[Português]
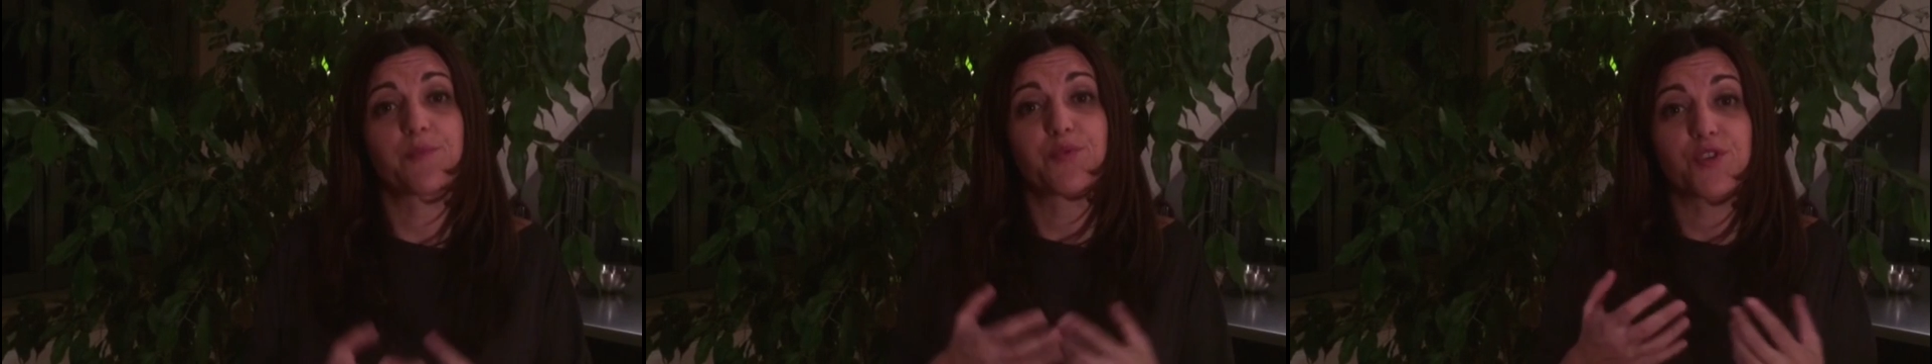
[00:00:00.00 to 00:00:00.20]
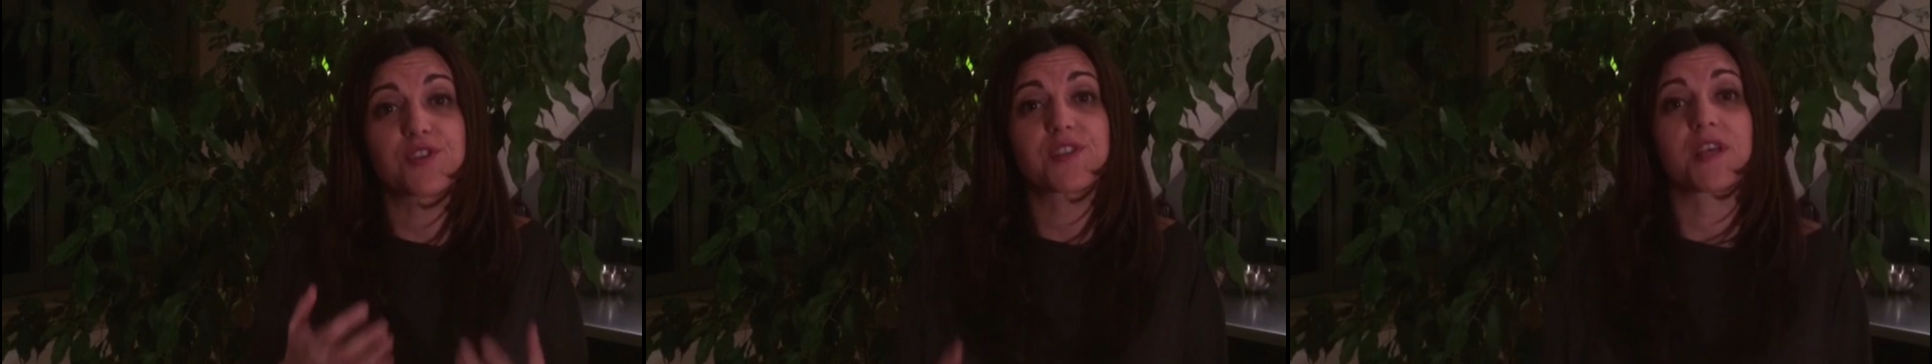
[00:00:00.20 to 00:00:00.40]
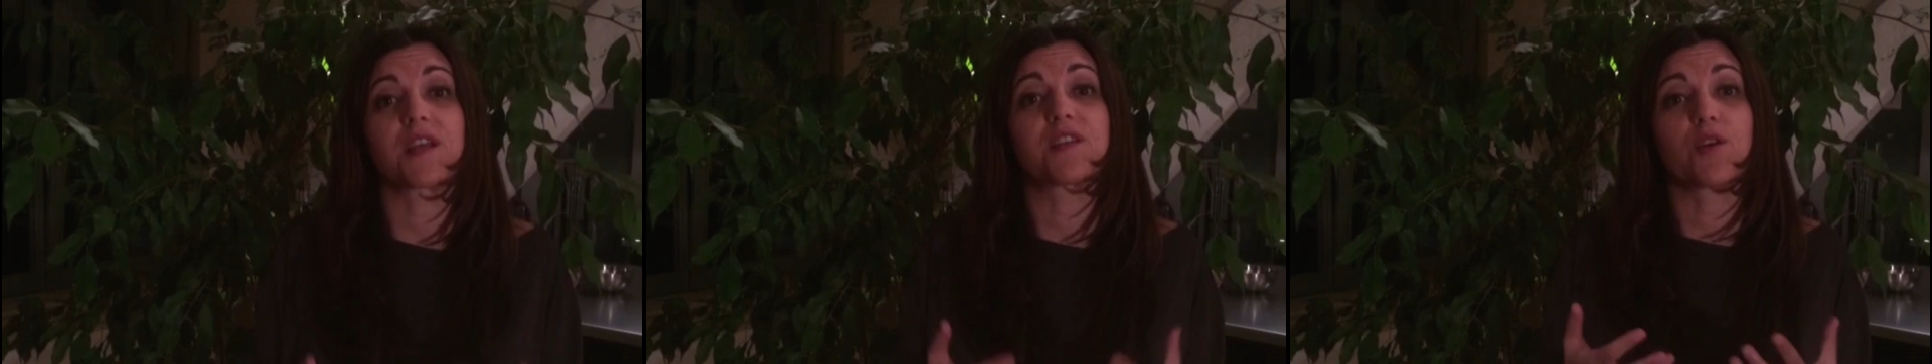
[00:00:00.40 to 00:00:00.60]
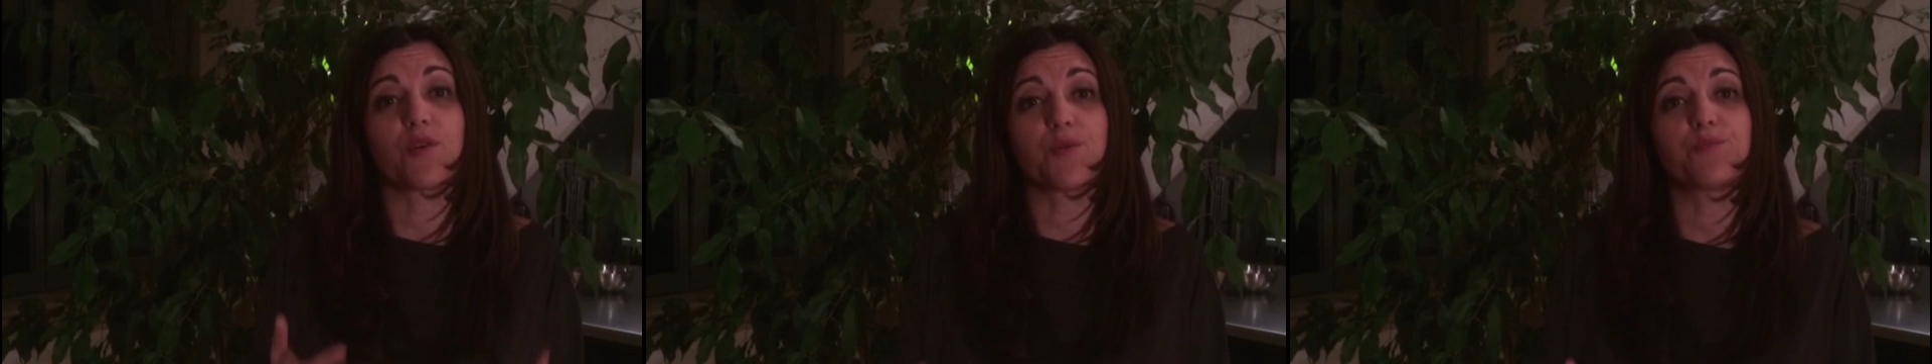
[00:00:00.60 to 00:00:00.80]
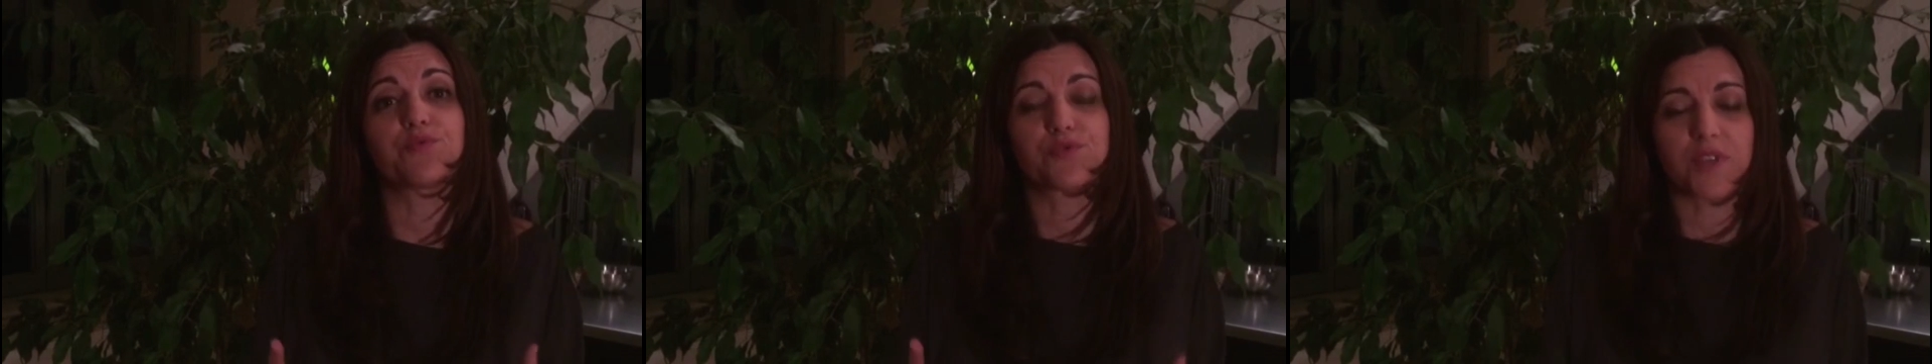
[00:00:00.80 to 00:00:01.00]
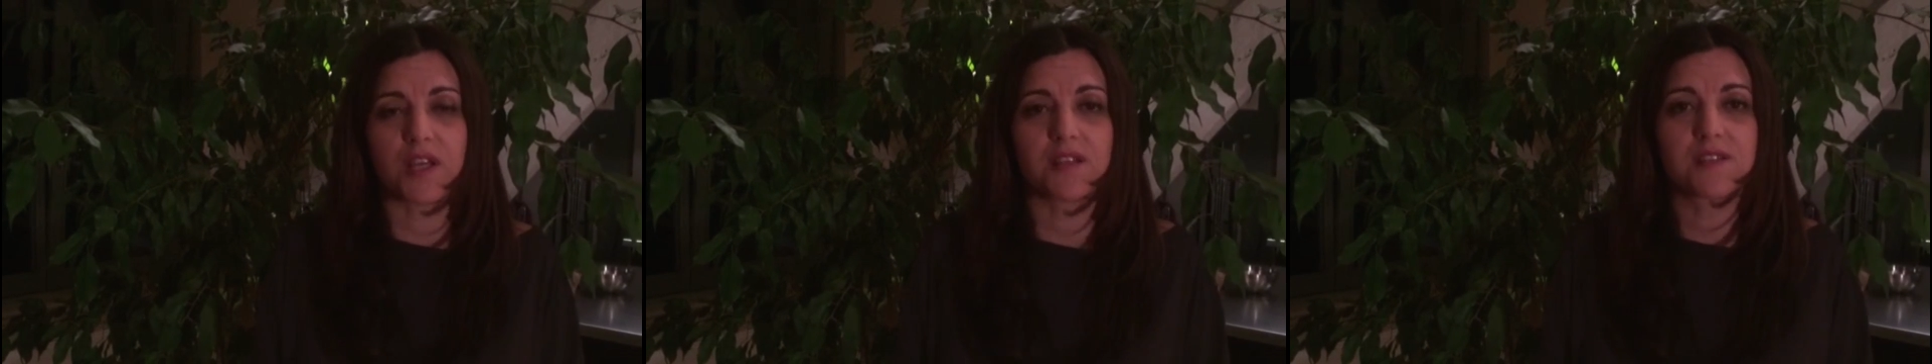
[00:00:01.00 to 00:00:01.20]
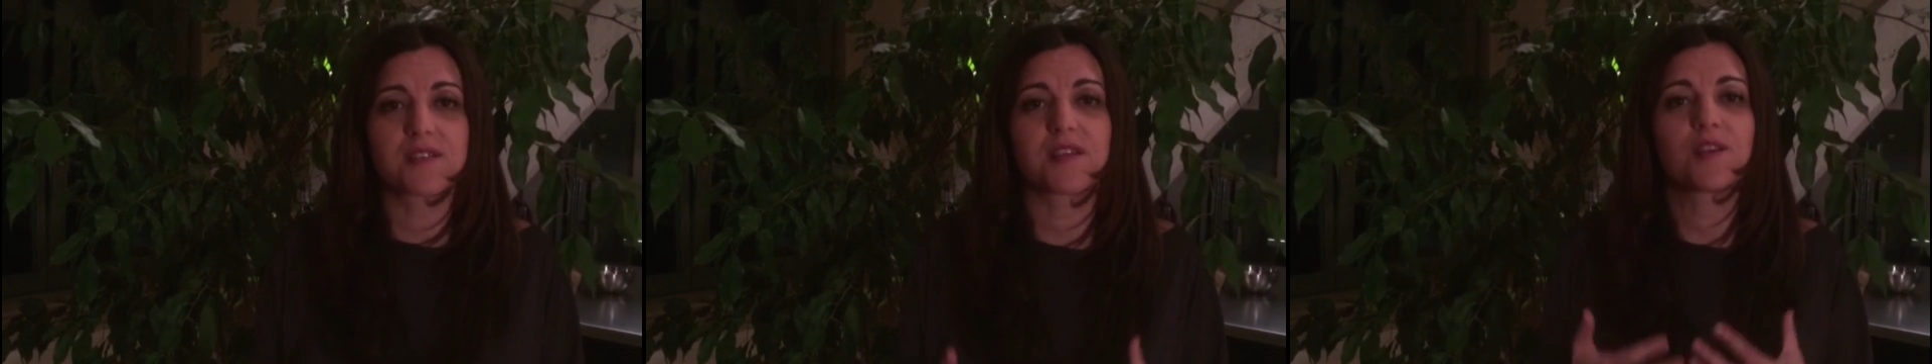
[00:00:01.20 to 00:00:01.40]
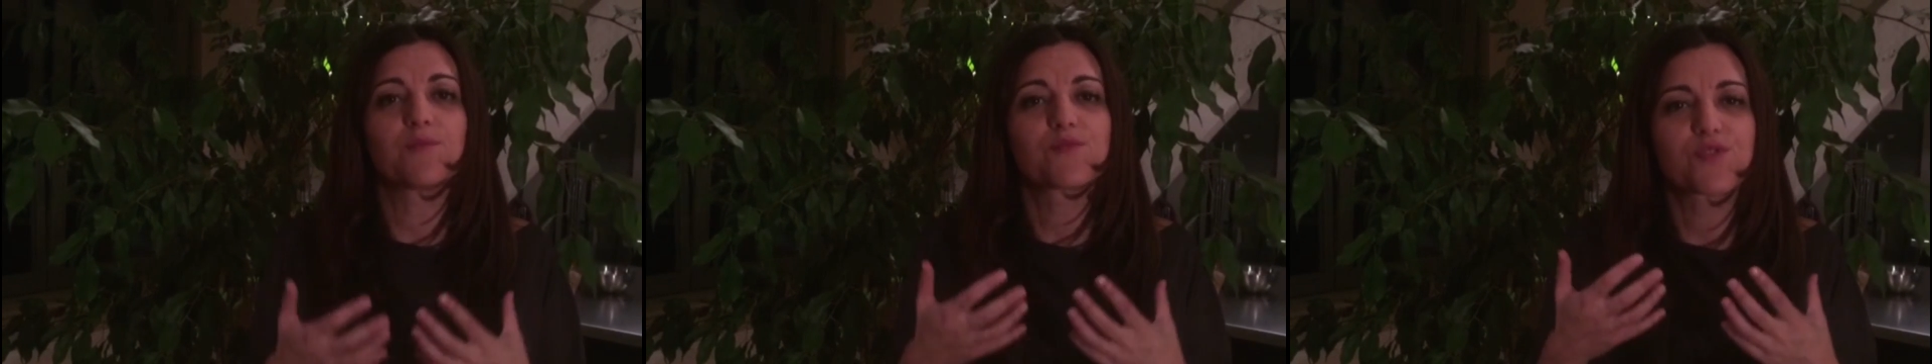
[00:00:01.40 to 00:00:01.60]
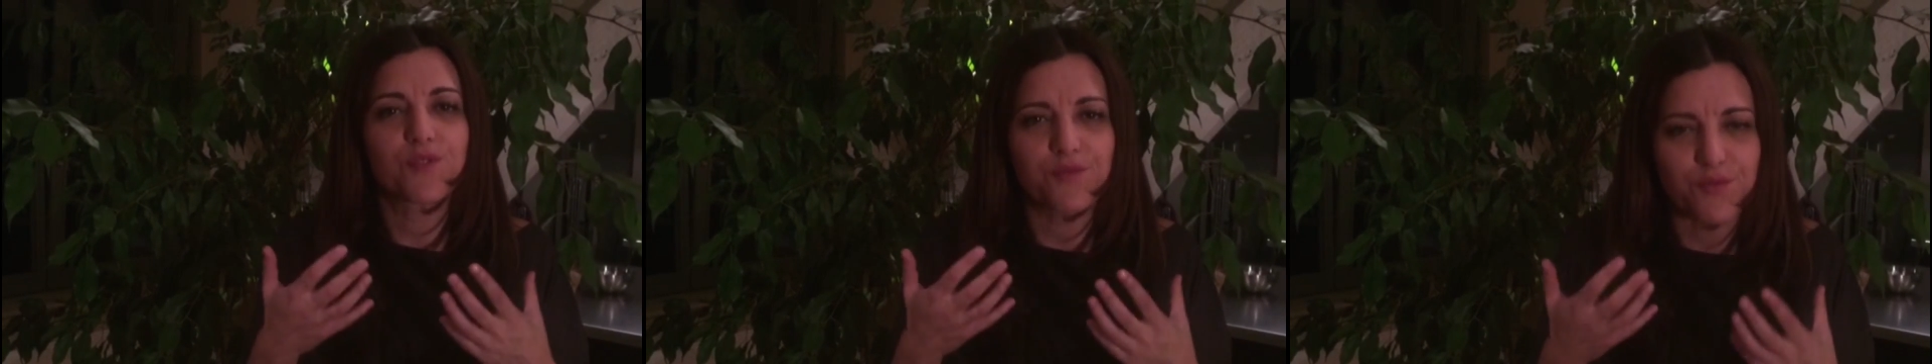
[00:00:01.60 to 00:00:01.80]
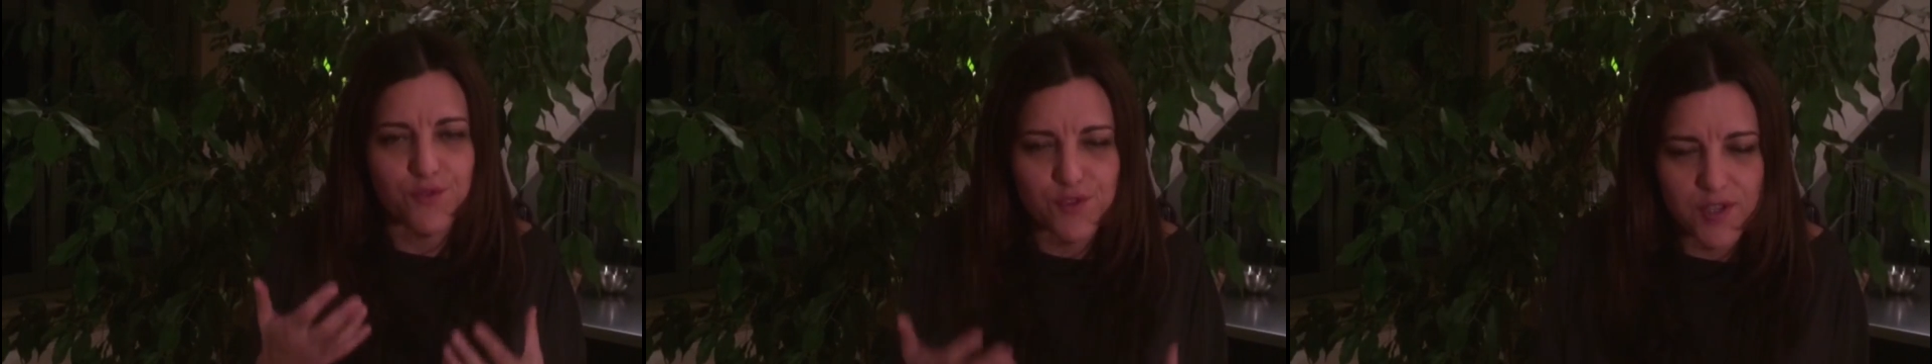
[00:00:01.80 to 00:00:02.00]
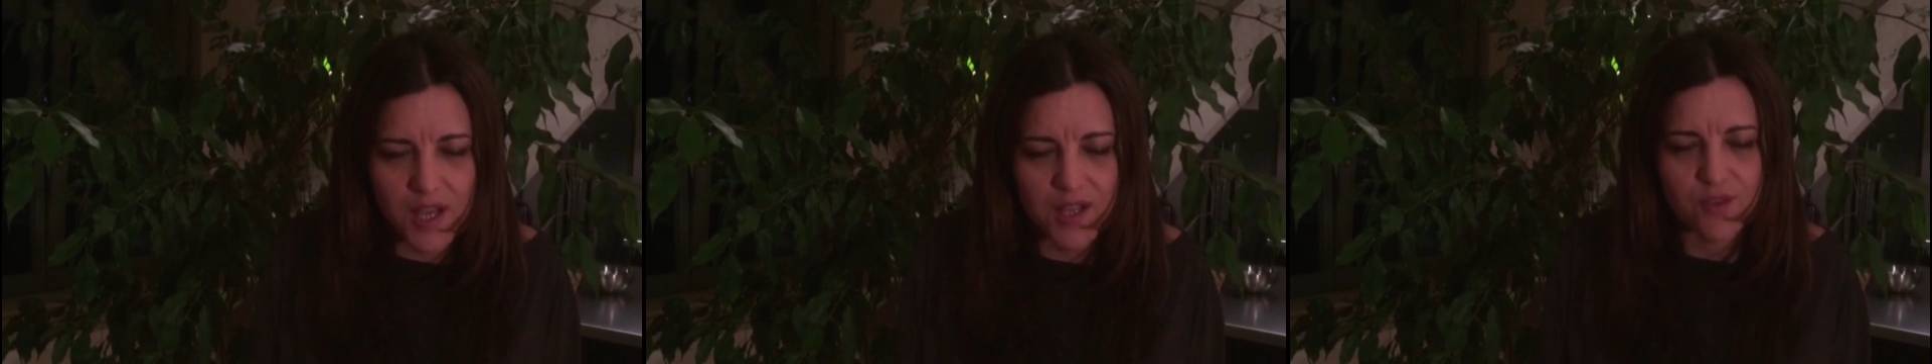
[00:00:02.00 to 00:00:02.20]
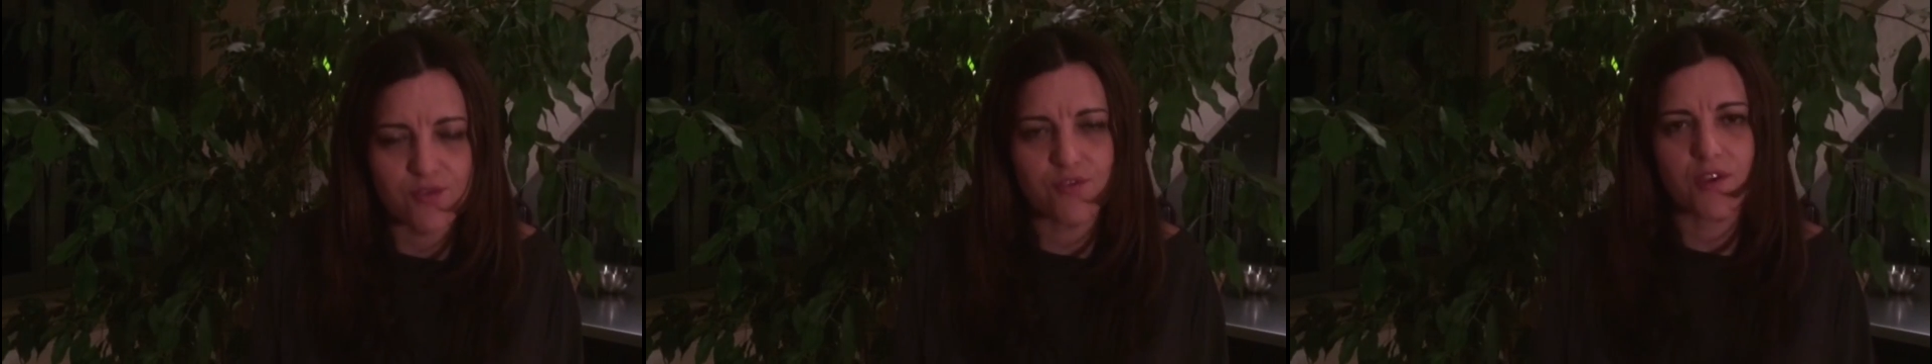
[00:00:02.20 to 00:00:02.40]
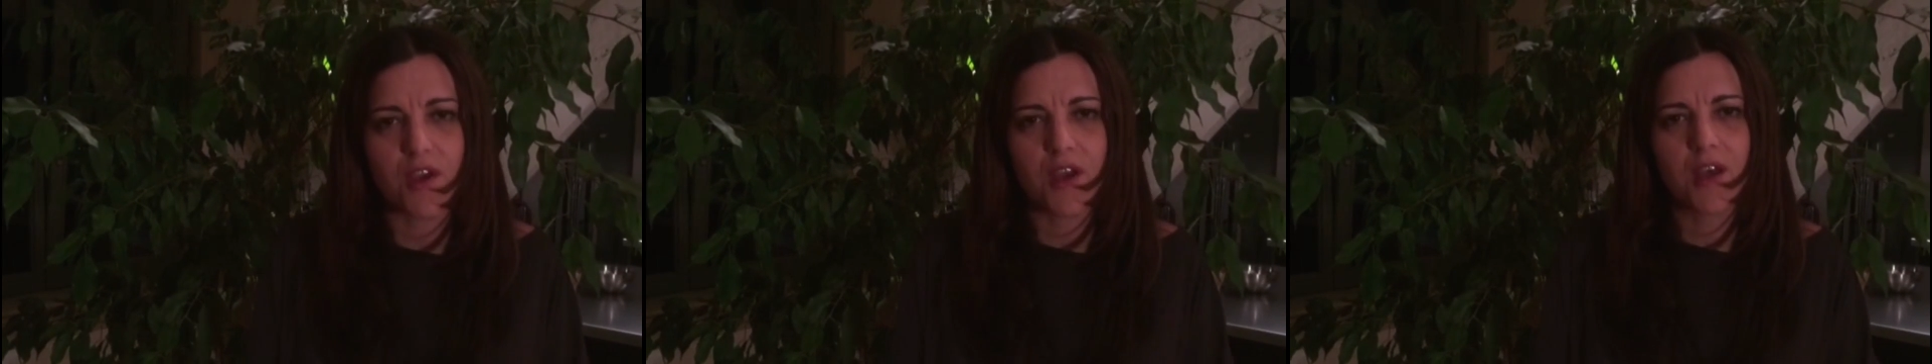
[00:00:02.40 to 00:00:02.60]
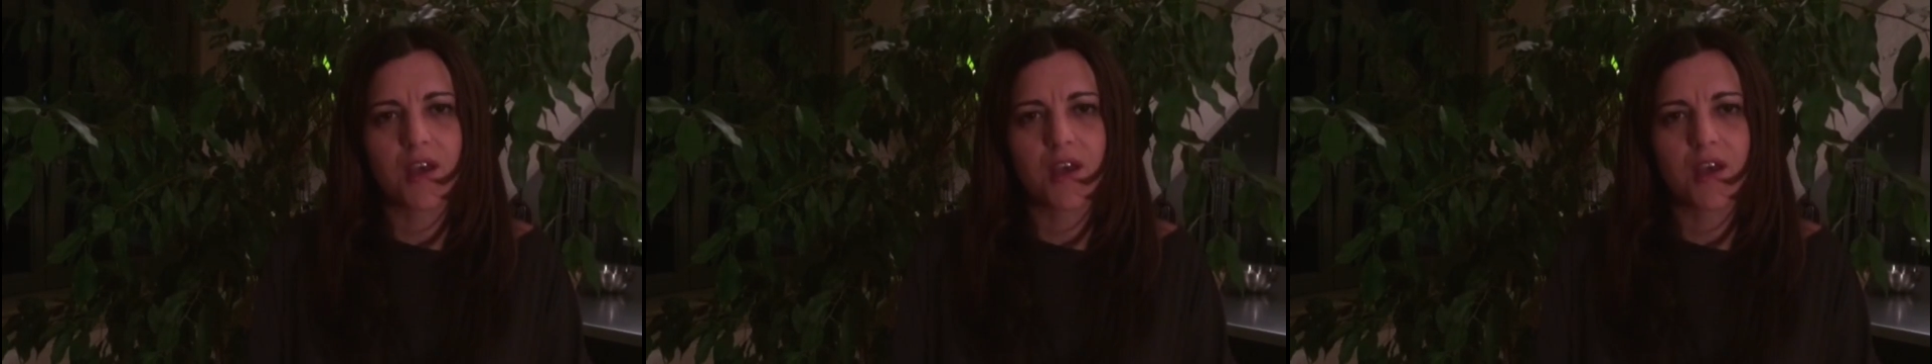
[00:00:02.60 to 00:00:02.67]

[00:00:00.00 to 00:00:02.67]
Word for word: é por isso que é tão importante sairmos reforçados